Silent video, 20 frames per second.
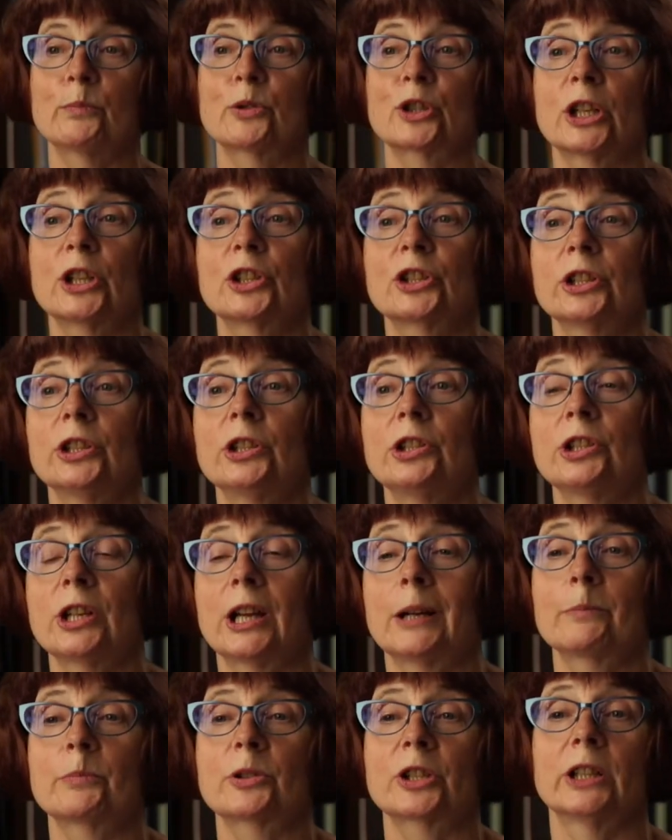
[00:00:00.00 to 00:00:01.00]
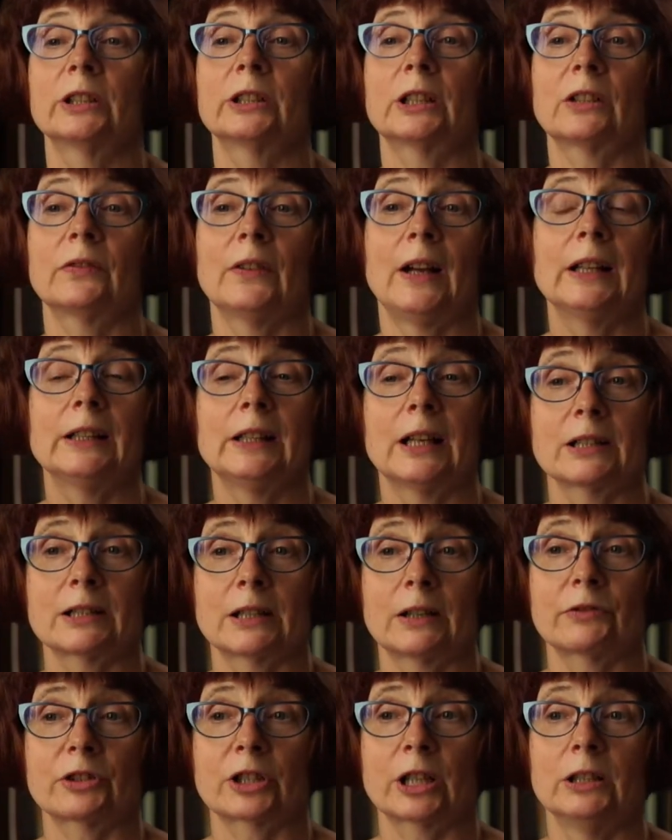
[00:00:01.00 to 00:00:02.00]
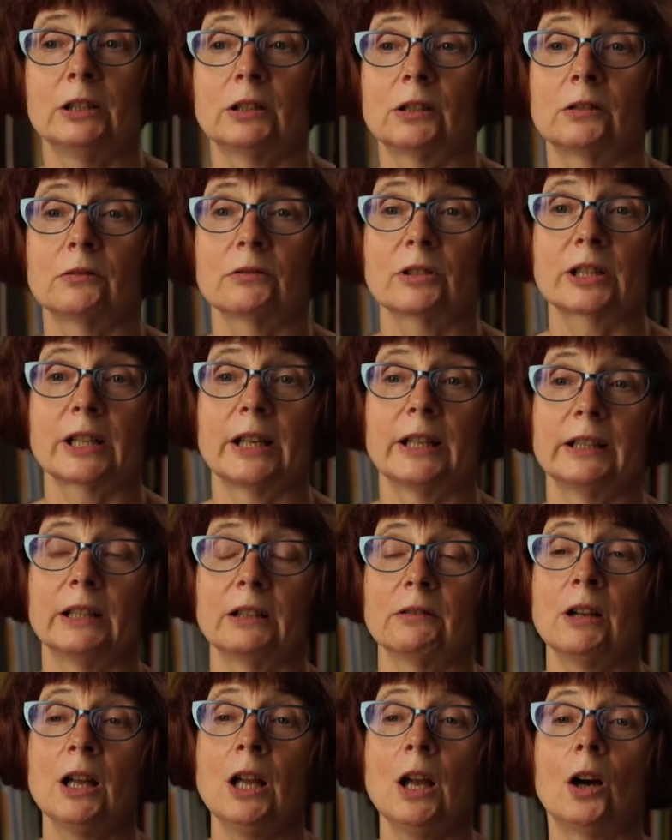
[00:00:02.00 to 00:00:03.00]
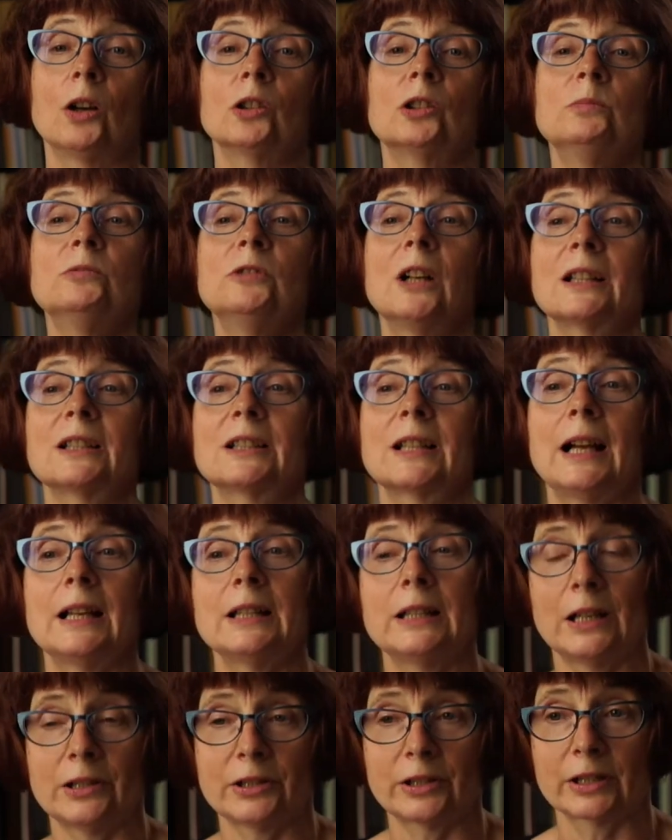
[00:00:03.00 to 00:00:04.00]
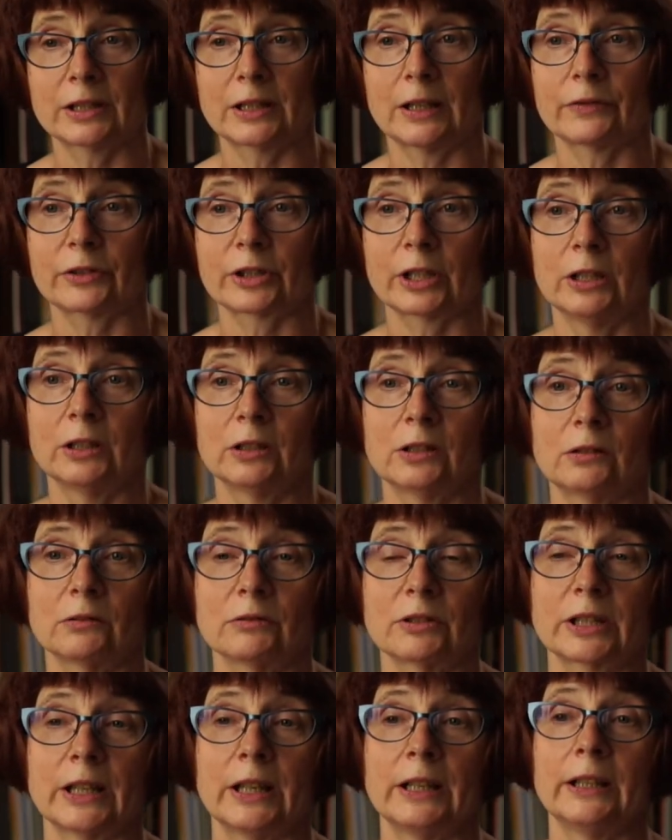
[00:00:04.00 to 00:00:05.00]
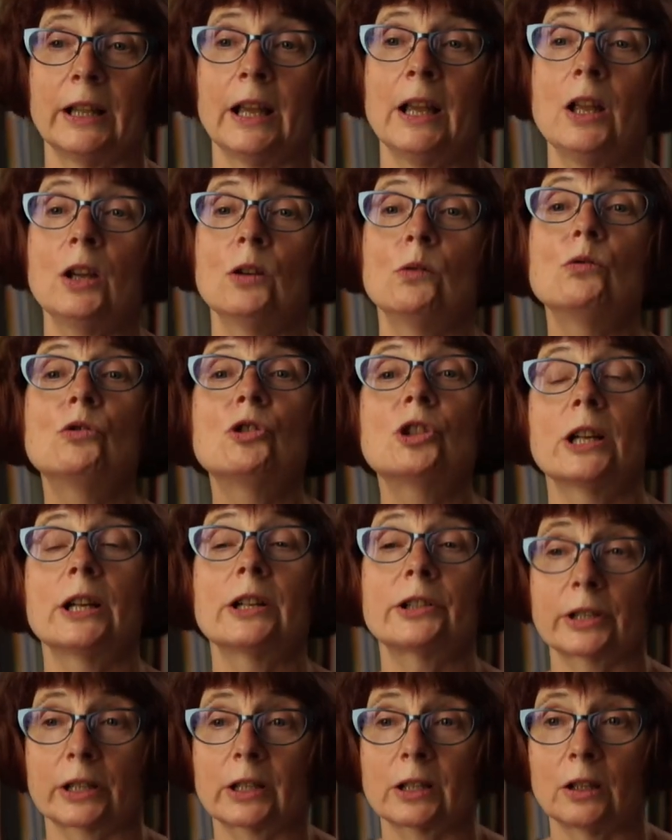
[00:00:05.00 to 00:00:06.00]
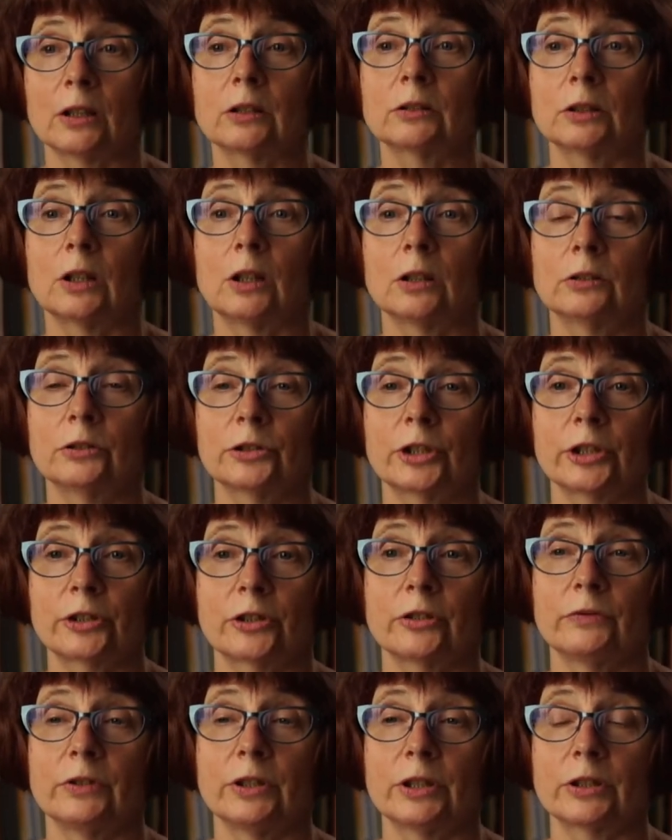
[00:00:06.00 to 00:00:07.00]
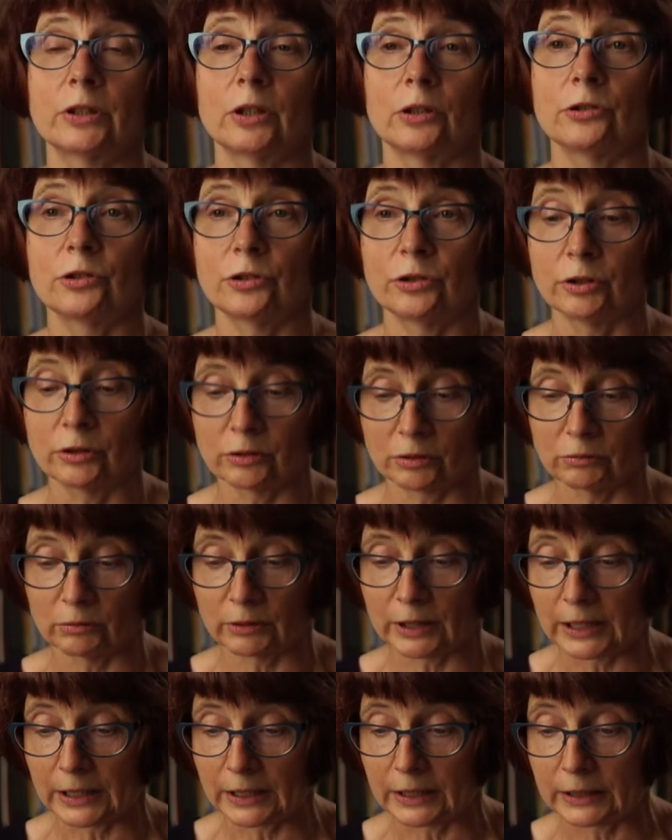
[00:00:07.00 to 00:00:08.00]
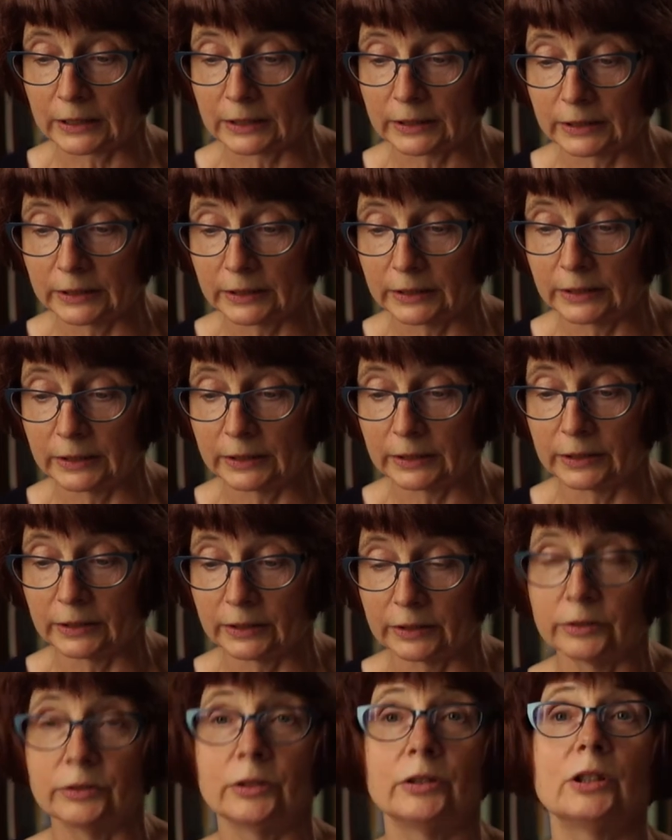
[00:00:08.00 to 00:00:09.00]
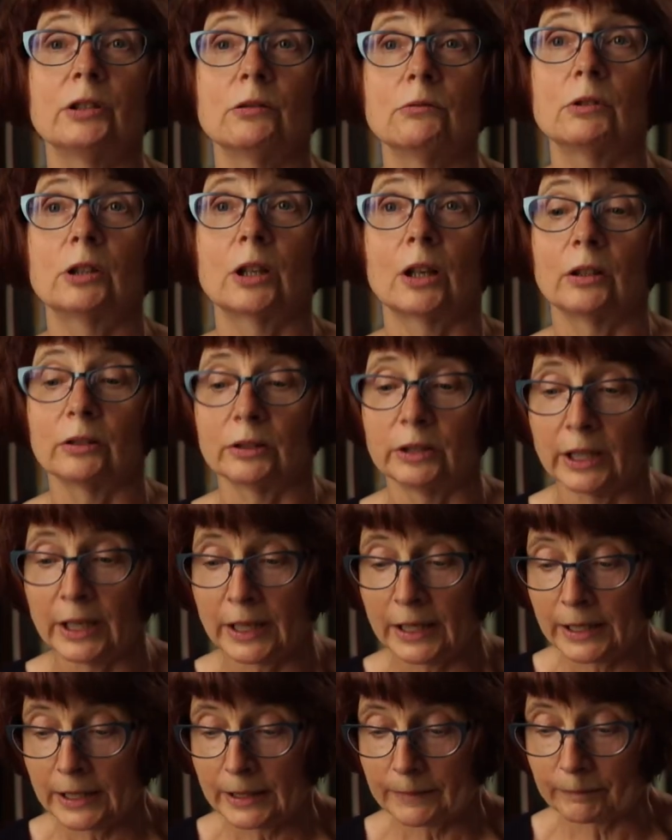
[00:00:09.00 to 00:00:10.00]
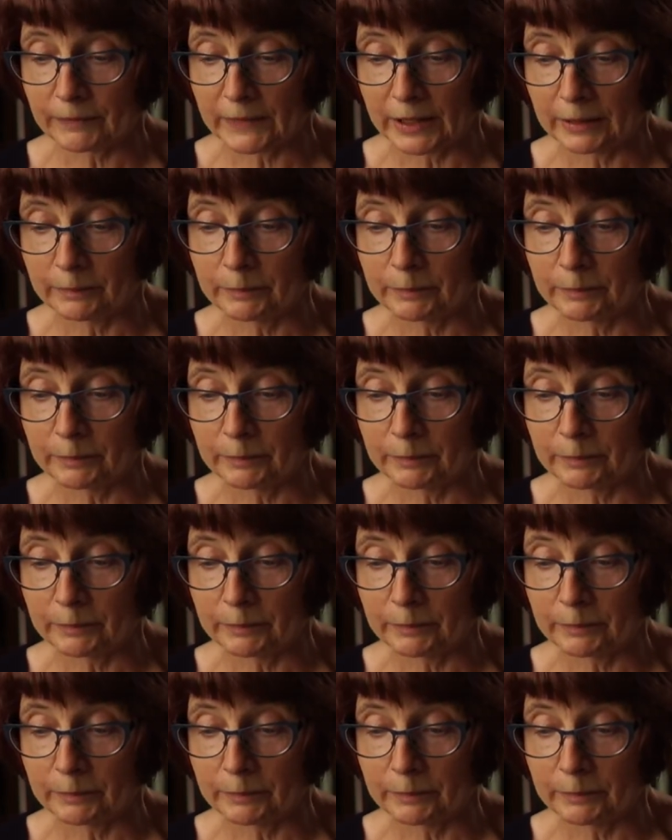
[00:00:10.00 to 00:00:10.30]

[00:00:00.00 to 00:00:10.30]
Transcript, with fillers: przeżycia, przetrwania za wszelką cenę, odmładzania się za wszelką cenę, ucieczek od, od rzeczywistości, która y, nieuchronnie y,